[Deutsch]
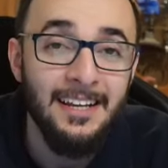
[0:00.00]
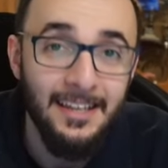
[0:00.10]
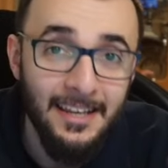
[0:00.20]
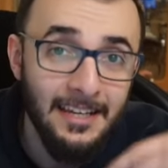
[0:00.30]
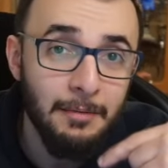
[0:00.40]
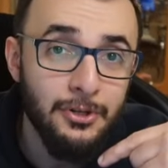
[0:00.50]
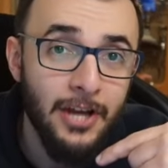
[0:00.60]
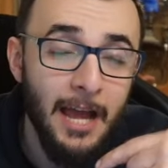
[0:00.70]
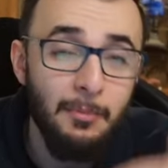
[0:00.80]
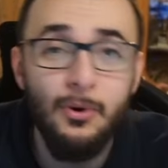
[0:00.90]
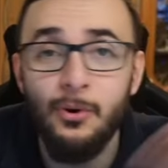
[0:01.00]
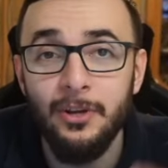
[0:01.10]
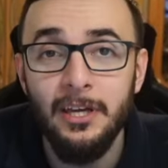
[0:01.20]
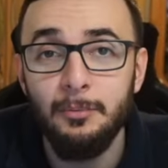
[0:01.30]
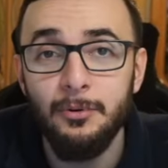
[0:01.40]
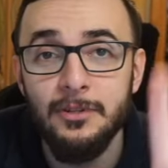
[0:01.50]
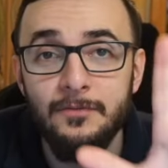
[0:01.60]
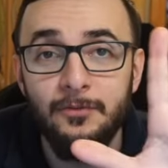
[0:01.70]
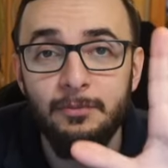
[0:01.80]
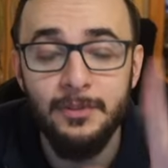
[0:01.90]
Link in der Beschreibung, Code Regi benutzen,
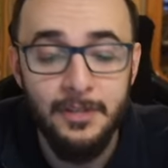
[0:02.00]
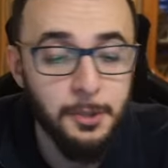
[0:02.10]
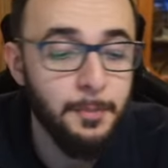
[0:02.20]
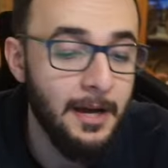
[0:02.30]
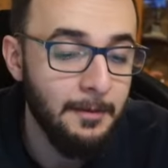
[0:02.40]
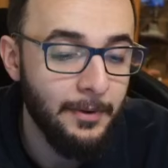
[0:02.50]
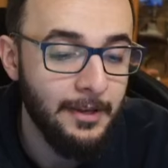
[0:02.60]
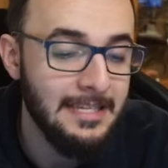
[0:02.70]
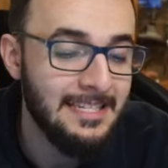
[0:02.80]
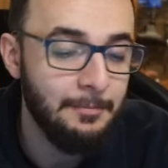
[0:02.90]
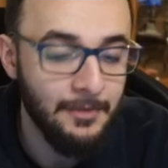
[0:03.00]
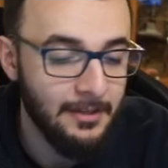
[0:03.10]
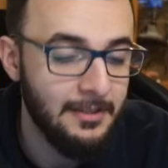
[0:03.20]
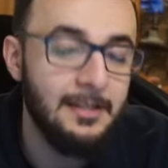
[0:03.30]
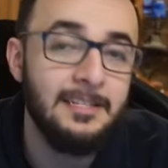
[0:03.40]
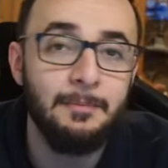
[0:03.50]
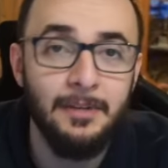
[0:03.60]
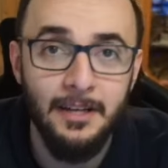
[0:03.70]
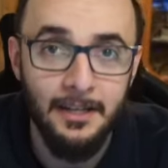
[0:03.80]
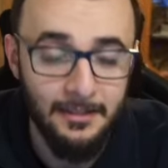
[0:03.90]
5% sparen bei sämtlichen
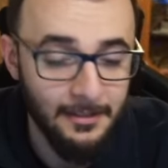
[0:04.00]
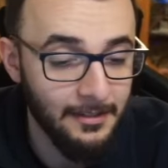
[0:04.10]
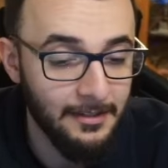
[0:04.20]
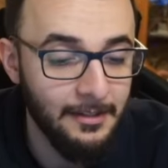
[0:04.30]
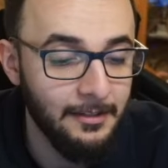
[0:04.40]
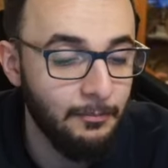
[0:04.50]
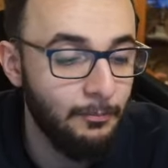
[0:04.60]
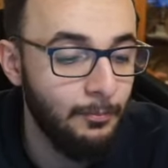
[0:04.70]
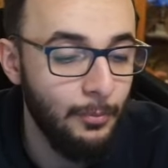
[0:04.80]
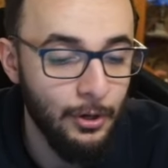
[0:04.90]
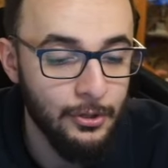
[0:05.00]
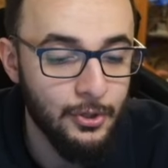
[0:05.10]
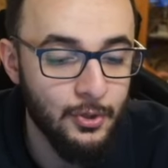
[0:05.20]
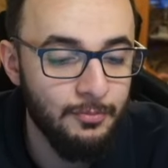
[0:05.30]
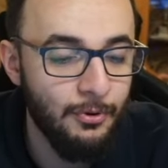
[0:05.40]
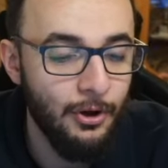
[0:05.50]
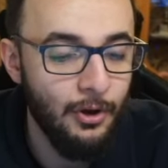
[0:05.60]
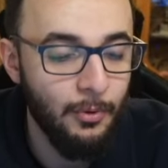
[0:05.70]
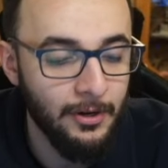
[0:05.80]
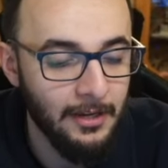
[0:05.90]
Sammelkartenartikeln, Merch,
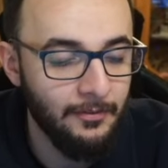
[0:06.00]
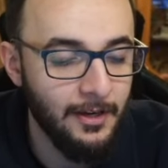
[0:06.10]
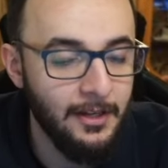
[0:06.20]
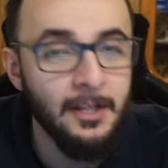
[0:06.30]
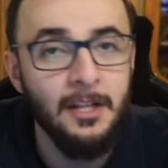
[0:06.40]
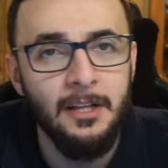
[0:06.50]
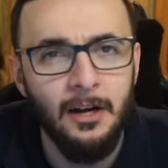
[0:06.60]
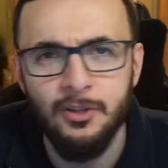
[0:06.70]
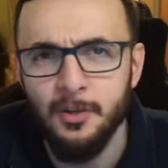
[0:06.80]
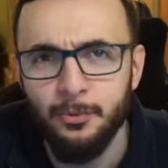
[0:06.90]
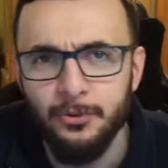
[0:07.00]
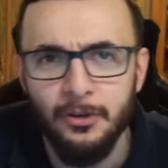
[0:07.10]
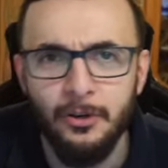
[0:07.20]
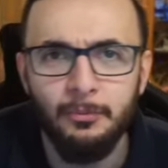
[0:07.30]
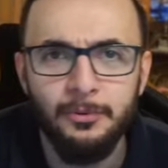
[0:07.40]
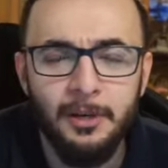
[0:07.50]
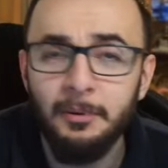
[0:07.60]
Zubehör, whatever. Außer Bücher, glaube ich.